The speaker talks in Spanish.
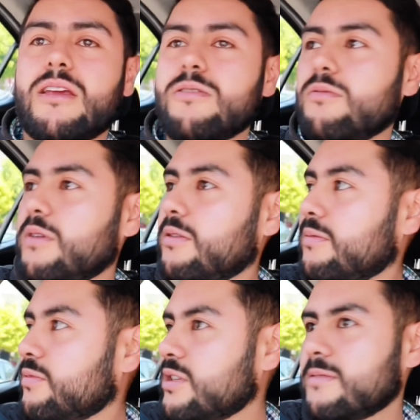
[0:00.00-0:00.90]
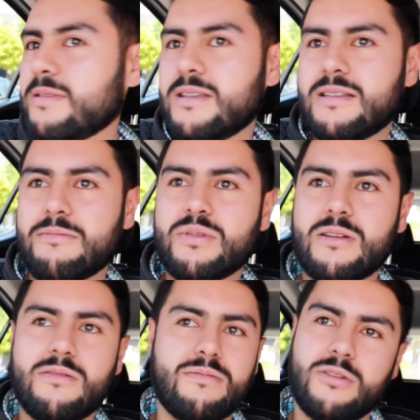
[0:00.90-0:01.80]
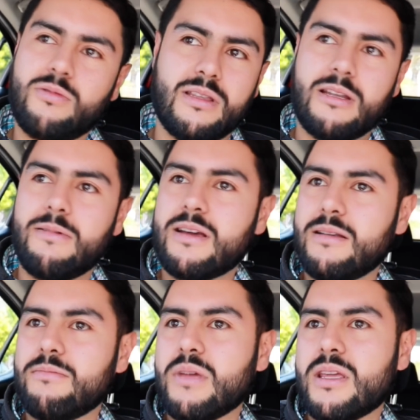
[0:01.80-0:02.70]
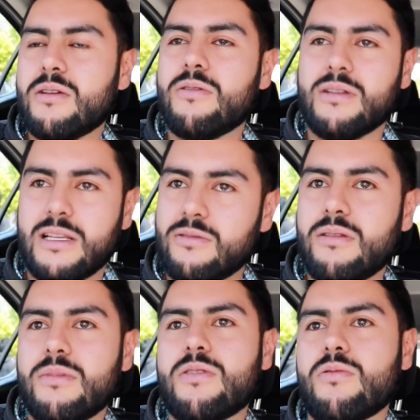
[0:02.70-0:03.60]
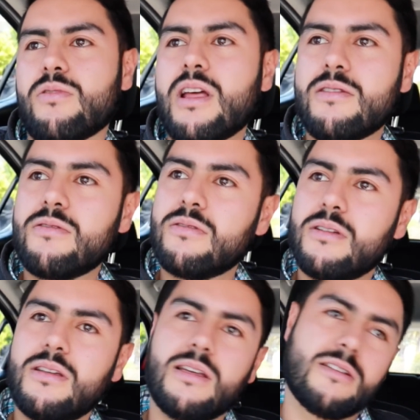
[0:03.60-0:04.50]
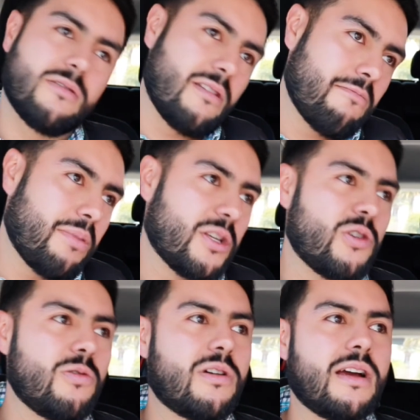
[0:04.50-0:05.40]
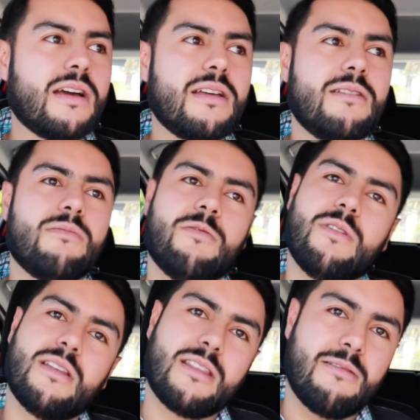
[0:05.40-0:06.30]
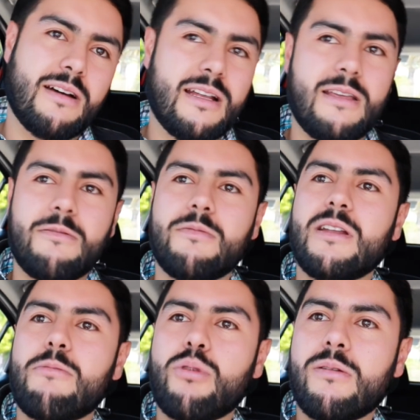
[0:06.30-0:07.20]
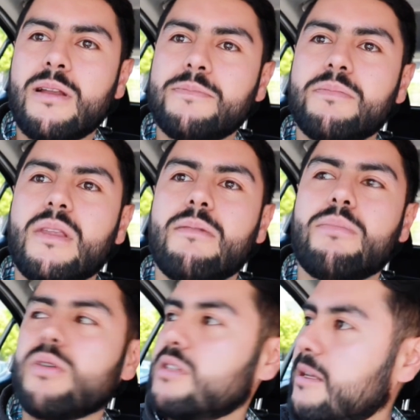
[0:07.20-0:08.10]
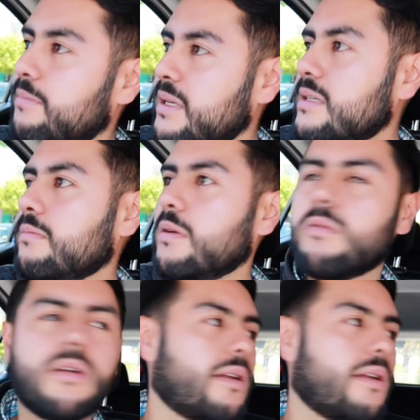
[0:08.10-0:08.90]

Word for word: que yo me he ido muchas veces a Pisaco, tengo que trabajar en México, en la Ciudad de México un año, estudié en Pachuca, me fui a trabajar y a vivir a Puebla, pero siempre, siempre voy a